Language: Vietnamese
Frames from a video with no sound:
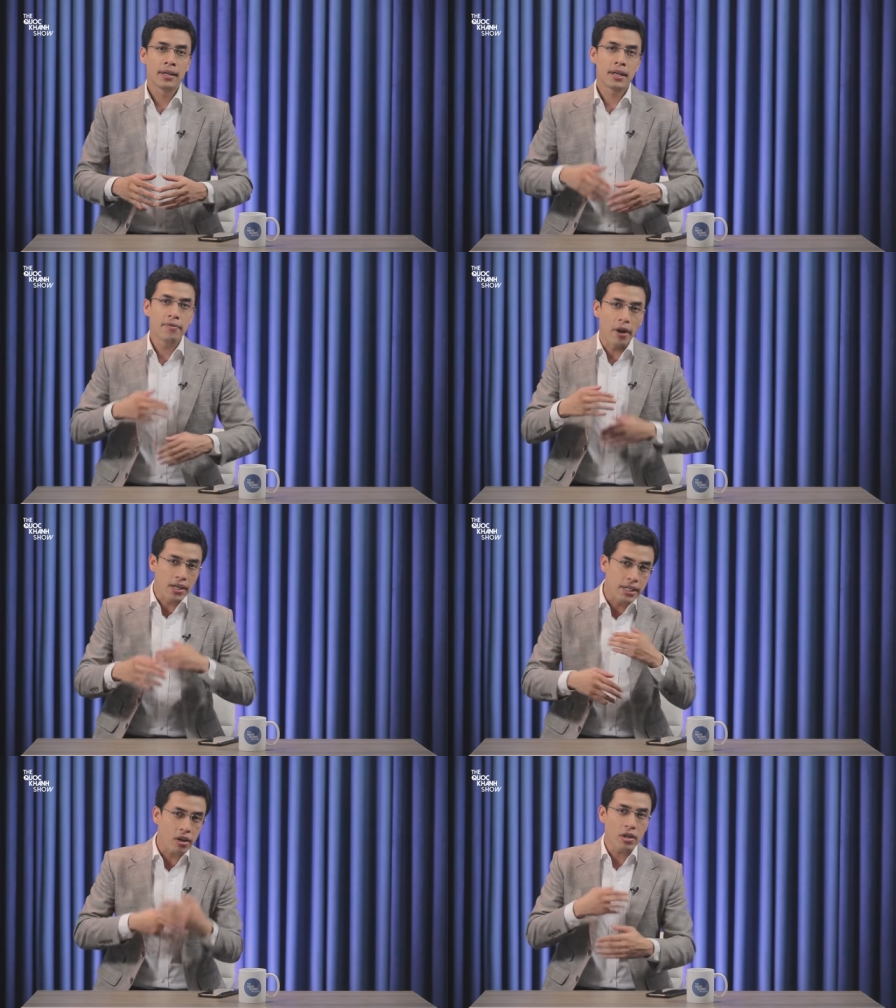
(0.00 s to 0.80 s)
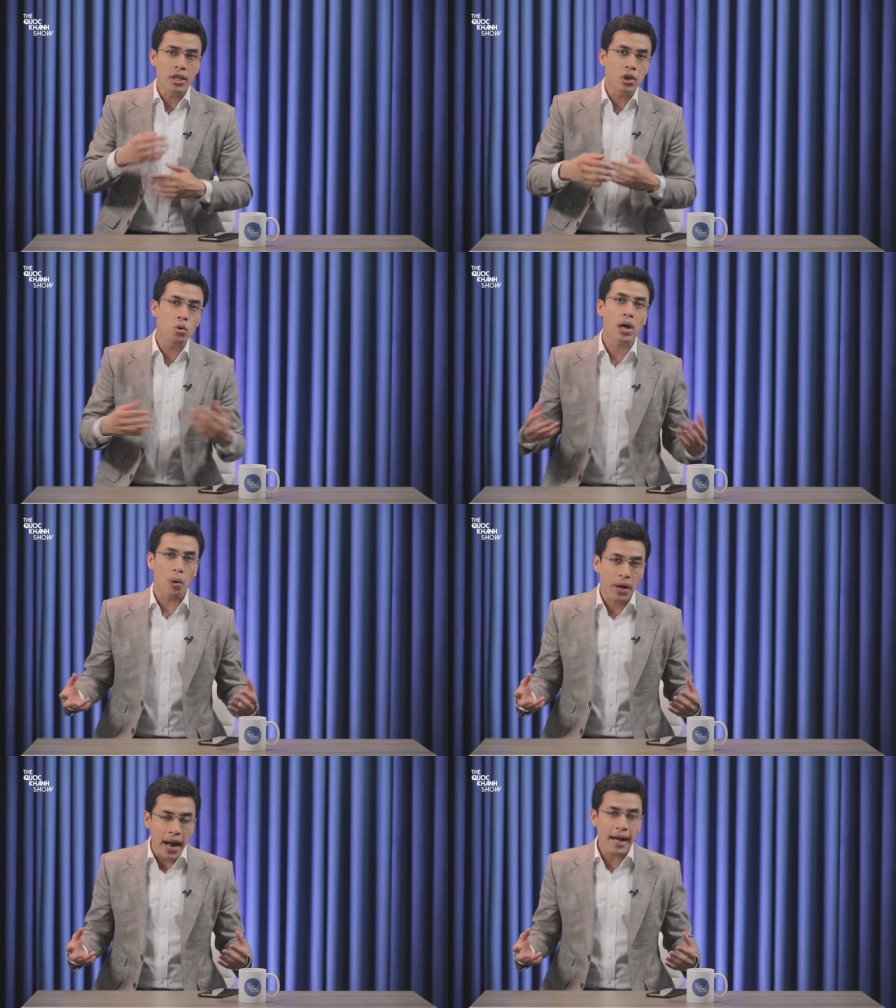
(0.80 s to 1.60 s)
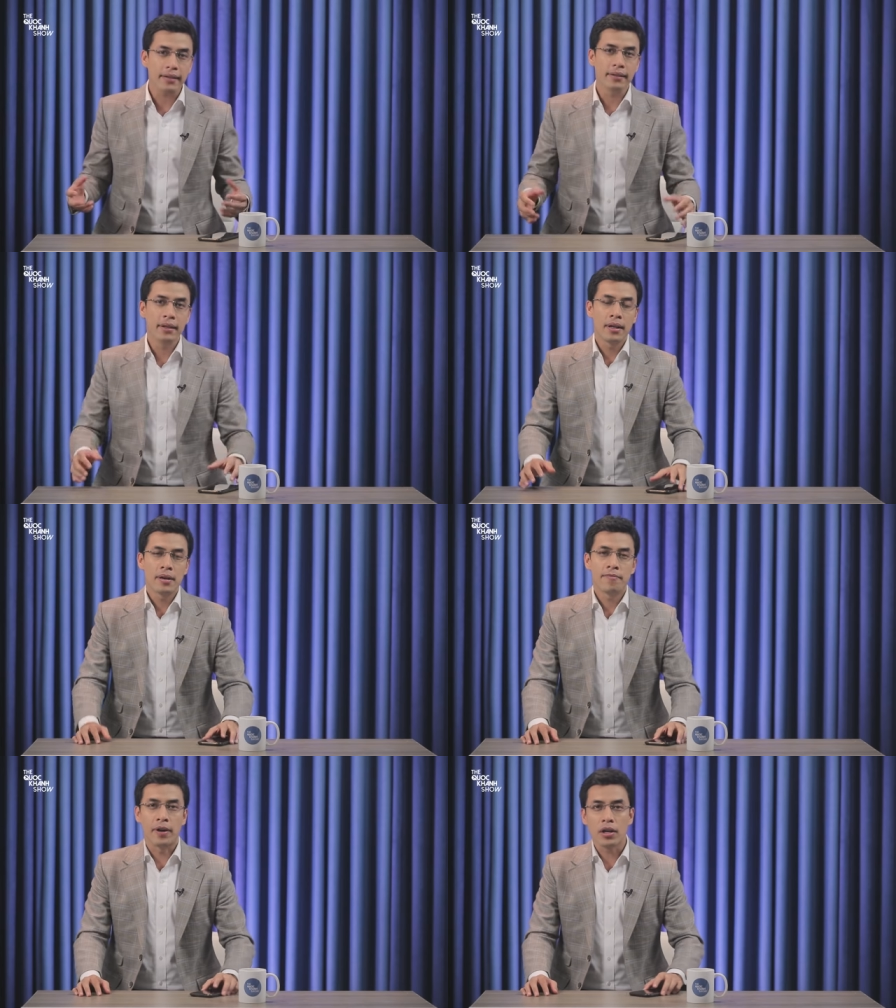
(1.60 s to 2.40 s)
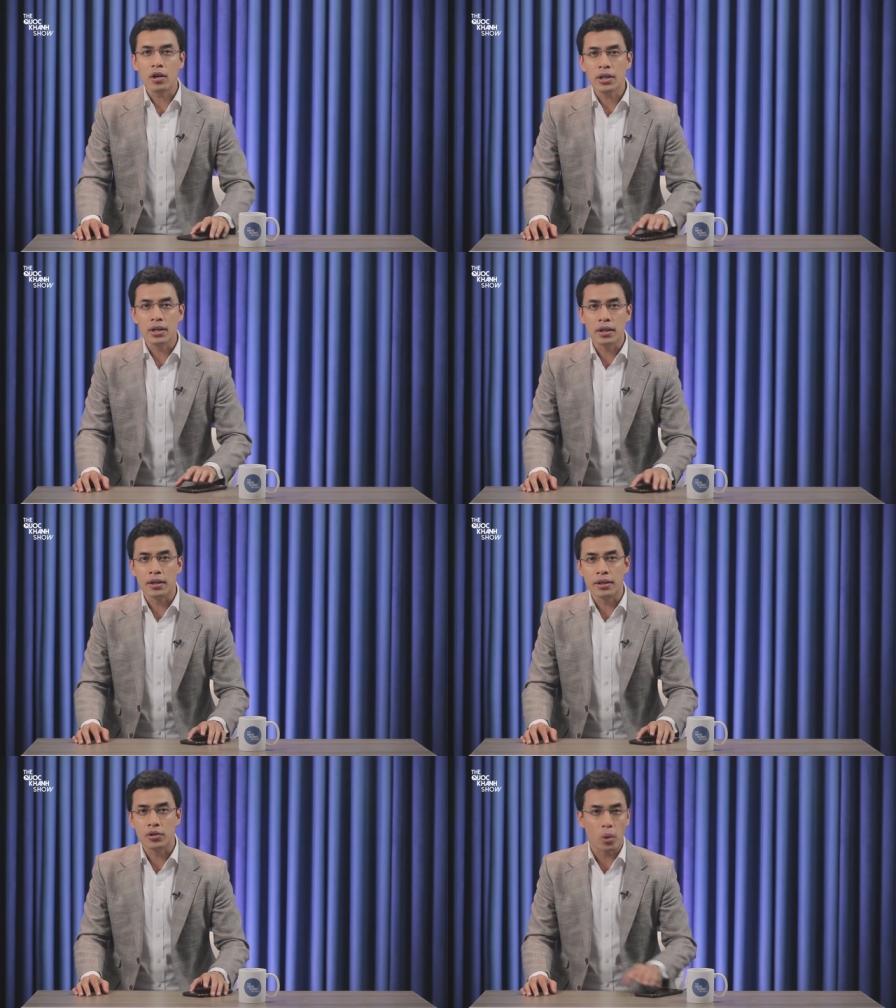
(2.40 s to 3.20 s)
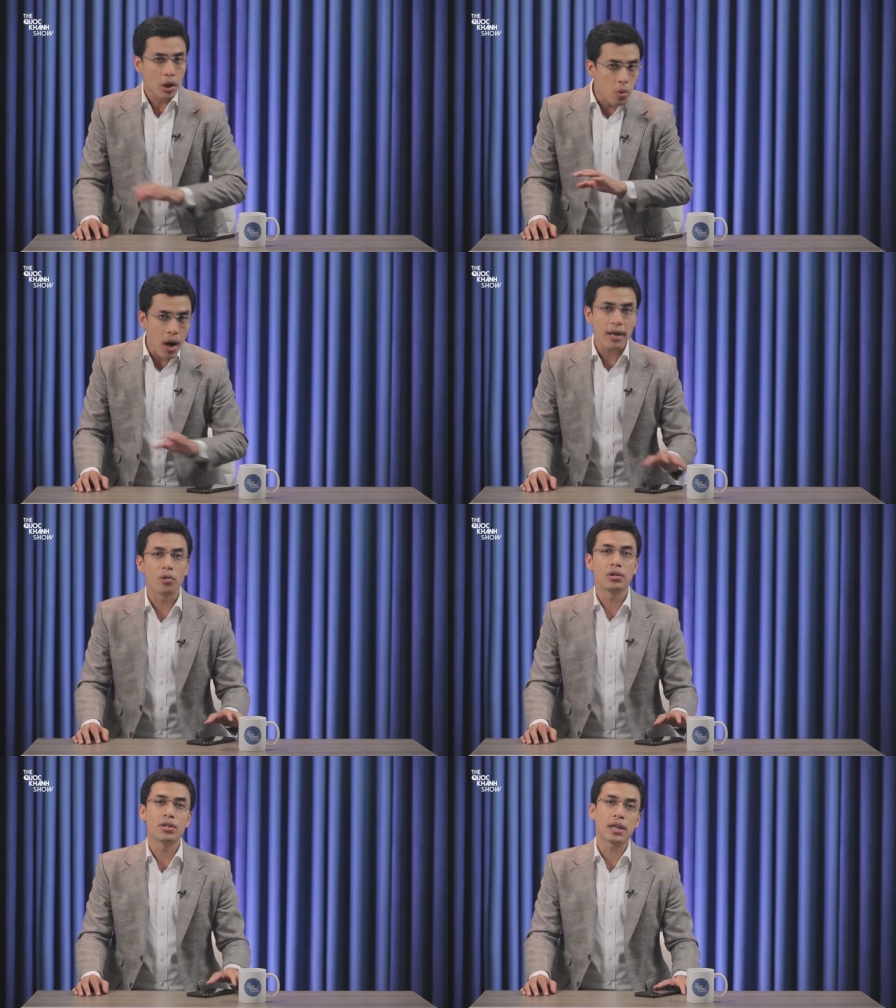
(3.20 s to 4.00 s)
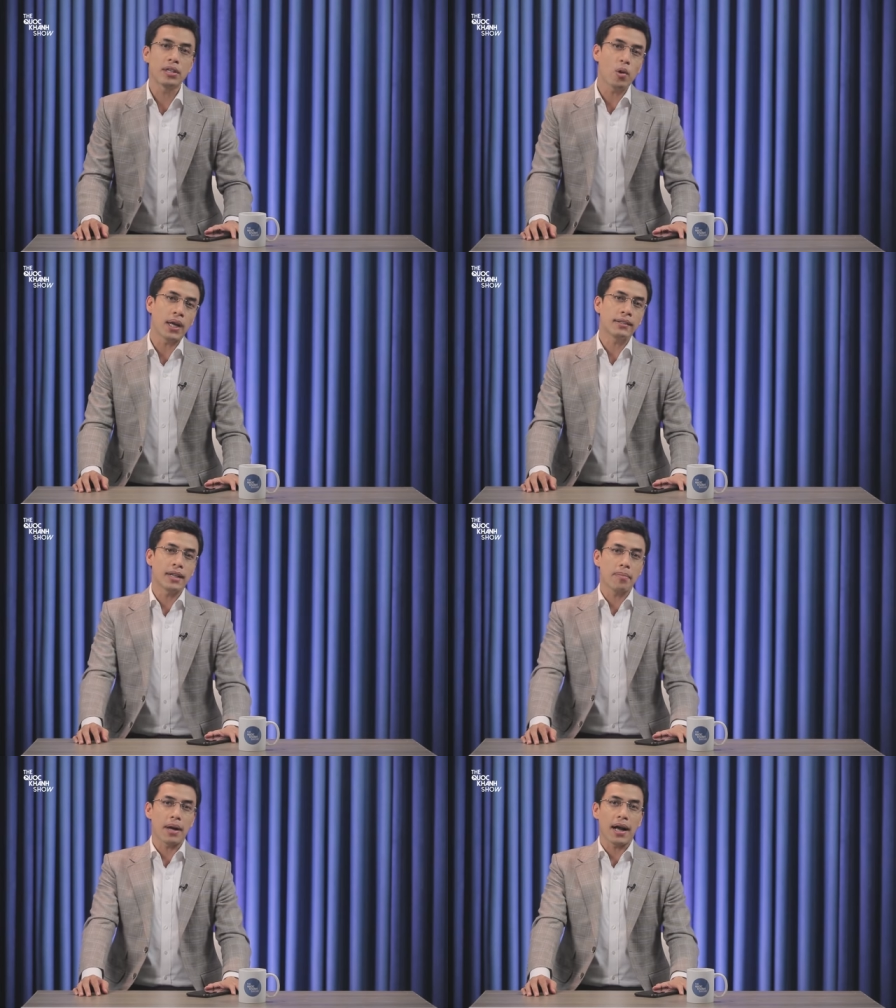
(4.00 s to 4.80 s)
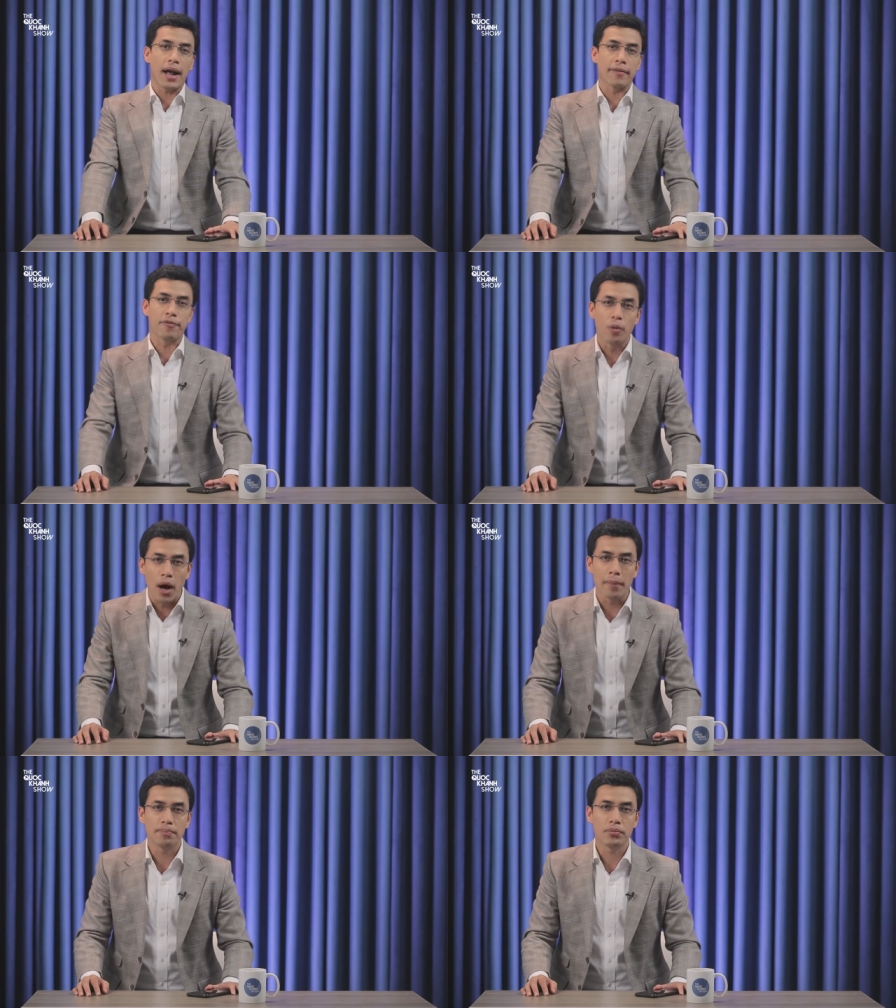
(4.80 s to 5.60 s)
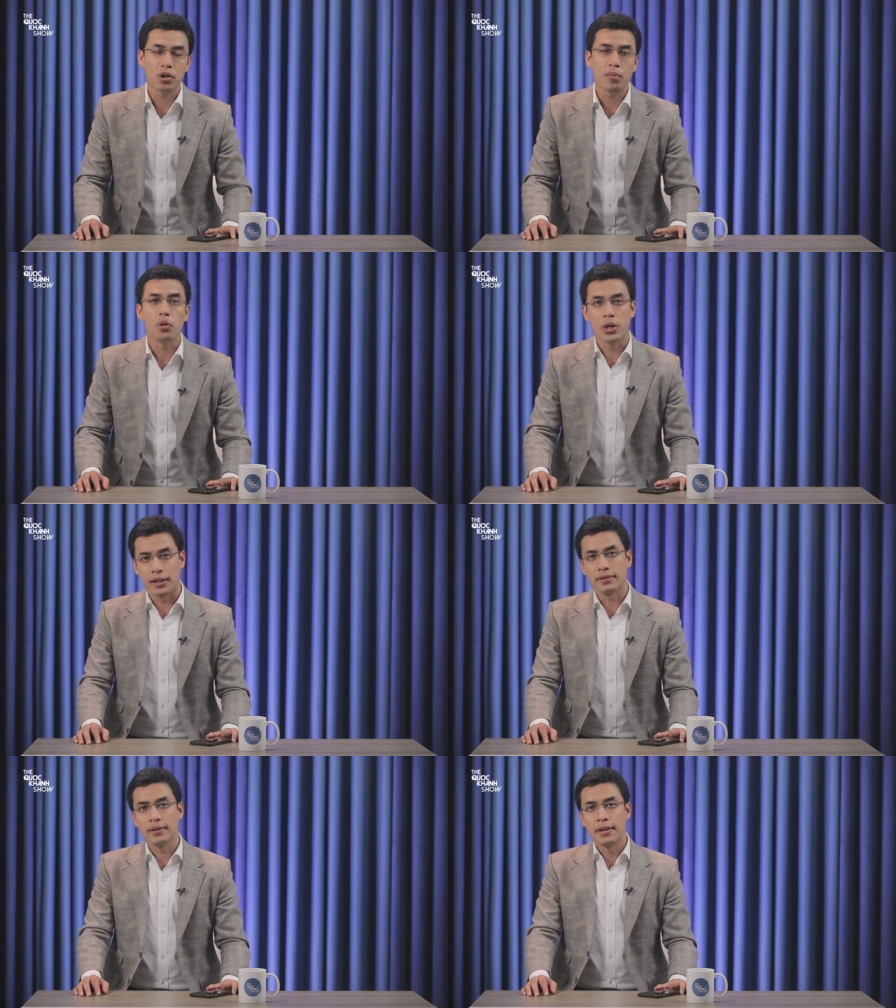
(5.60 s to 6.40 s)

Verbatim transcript: nên vẫn sẽ có những nhu cầu khác, vẫn có những người chuyển qua đầu tư kinh doanh các mặt hàng phù hợp cho mùa dịch,